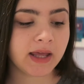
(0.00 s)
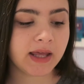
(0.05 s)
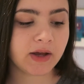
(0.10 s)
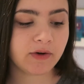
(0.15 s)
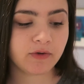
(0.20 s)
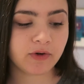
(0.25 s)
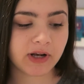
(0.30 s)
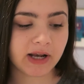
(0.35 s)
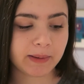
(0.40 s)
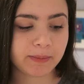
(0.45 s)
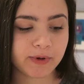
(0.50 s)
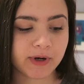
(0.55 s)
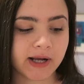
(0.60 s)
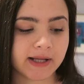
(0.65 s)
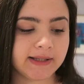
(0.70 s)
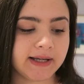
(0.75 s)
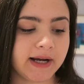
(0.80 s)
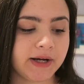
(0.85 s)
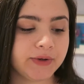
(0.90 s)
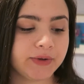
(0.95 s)
Eu vou olhar pro
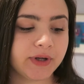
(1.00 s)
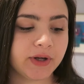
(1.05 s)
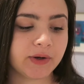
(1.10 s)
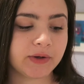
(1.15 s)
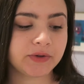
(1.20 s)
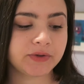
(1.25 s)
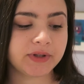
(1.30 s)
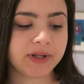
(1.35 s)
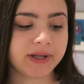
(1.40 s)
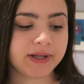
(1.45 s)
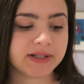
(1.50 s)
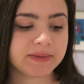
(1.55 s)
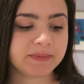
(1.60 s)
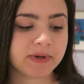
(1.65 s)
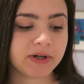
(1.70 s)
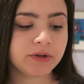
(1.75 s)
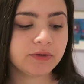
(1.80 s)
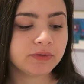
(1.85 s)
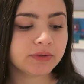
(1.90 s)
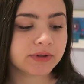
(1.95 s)
caderno que eu anotei as
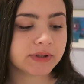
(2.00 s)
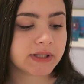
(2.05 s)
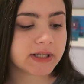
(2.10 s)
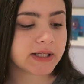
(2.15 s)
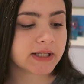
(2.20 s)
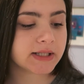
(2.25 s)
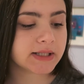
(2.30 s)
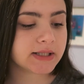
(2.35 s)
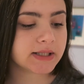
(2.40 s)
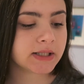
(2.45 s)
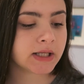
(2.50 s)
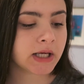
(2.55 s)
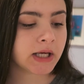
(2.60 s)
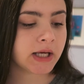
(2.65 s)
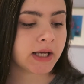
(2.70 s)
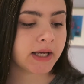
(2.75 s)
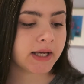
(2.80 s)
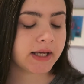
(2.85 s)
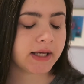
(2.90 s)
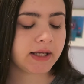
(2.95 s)
perguntas.
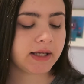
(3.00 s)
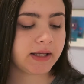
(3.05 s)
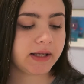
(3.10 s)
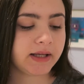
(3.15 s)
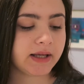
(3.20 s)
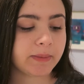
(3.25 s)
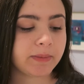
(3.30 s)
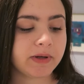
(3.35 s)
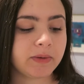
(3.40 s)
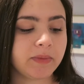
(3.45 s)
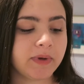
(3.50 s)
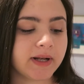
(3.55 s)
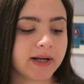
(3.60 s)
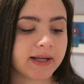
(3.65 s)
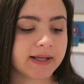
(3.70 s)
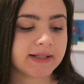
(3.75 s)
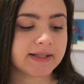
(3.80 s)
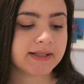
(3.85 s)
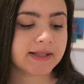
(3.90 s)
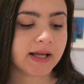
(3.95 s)
E a primeira
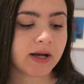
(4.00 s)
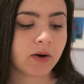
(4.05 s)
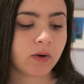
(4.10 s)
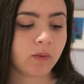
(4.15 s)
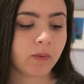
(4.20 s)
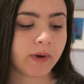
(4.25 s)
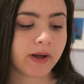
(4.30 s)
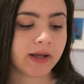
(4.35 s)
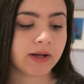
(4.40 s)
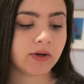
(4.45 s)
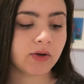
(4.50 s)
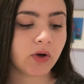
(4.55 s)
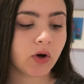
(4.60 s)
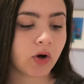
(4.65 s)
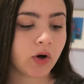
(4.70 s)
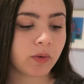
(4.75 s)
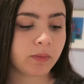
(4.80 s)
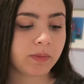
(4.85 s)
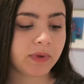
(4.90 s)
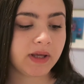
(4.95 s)
questão é
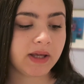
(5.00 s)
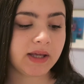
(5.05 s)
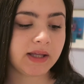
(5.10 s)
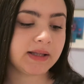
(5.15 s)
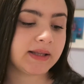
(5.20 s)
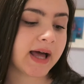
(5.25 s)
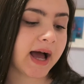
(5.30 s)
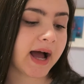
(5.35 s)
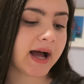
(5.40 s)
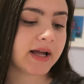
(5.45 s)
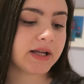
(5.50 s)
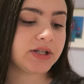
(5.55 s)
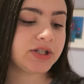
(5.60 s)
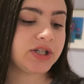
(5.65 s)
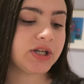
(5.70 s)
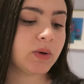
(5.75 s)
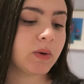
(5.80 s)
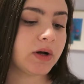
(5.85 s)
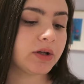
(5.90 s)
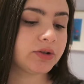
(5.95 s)
nome,
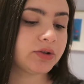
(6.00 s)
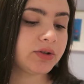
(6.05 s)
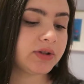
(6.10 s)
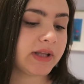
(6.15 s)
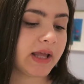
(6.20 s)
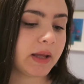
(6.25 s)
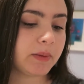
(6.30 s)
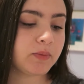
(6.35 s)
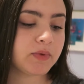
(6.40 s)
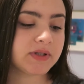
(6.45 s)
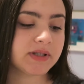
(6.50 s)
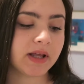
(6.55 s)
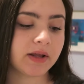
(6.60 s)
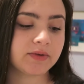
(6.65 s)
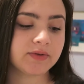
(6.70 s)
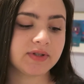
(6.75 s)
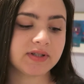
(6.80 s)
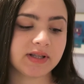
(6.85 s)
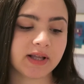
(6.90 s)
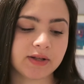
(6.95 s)
idade e quanto tempo está
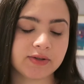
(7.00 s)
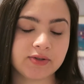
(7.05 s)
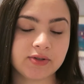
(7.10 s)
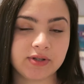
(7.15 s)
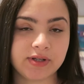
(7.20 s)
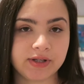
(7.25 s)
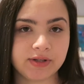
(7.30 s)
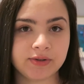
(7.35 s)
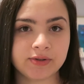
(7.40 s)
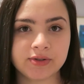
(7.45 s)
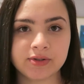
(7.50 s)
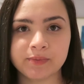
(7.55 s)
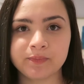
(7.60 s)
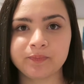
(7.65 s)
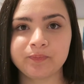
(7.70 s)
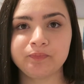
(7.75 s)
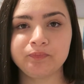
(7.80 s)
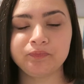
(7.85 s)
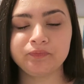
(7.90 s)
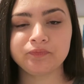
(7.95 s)
nos Estados Unidos.
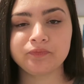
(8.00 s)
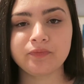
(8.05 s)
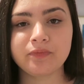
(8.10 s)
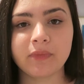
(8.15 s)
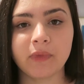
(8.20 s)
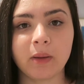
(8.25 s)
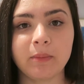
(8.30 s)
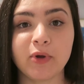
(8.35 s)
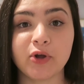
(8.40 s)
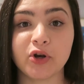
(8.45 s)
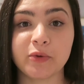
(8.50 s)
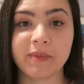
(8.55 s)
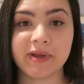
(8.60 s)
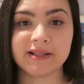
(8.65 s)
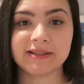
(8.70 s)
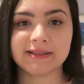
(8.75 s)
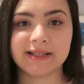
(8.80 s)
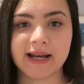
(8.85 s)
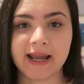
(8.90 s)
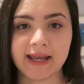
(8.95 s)
Meu nome é
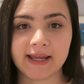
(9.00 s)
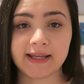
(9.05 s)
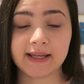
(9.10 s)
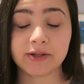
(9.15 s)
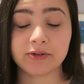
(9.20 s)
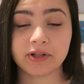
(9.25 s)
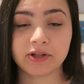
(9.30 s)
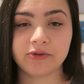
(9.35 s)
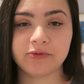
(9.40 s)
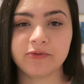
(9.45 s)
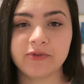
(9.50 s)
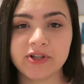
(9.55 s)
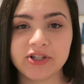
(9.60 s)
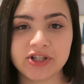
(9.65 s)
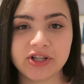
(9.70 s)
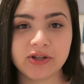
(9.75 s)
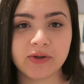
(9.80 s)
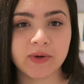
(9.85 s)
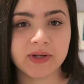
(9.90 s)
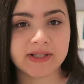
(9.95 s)
Andréia, eu tenho
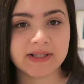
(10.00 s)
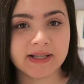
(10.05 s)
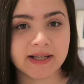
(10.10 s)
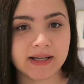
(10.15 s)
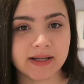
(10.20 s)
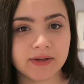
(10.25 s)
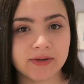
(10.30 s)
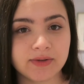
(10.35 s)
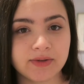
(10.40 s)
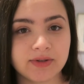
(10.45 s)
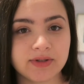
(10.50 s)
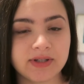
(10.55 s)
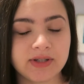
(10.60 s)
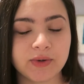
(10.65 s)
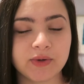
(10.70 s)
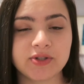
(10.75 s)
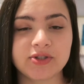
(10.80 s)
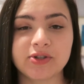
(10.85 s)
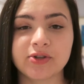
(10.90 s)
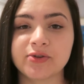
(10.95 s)
22 anos e
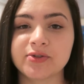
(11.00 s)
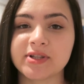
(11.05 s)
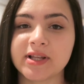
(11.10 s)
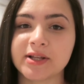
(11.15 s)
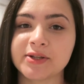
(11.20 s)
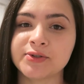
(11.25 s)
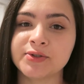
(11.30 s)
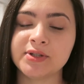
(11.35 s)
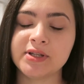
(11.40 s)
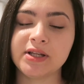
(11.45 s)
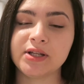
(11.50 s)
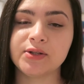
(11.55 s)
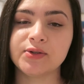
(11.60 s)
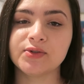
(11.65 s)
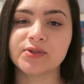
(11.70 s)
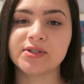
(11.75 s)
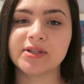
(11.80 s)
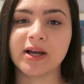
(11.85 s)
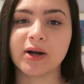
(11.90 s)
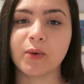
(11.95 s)
eu estou nos Estados
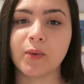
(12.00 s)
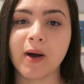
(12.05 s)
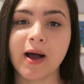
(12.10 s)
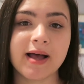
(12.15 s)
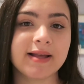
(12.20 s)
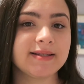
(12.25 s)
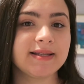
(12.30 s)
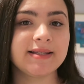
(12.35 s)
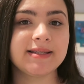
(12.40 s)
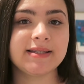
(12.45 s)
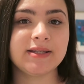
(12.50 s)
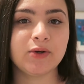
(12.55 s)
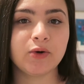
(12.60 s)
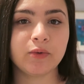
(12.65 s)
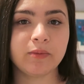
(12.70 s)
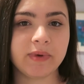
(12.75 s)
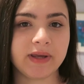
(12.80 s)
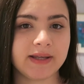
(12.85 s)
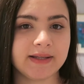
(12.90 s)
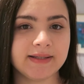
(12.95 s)
Unidos há quase
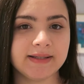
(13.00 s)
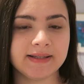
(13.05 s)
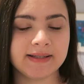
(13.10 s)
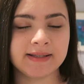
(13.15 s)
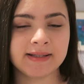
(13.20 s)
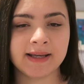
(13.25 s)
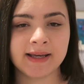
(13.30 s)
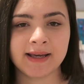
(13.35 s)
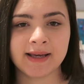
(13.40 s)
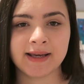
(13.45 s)
5 meses.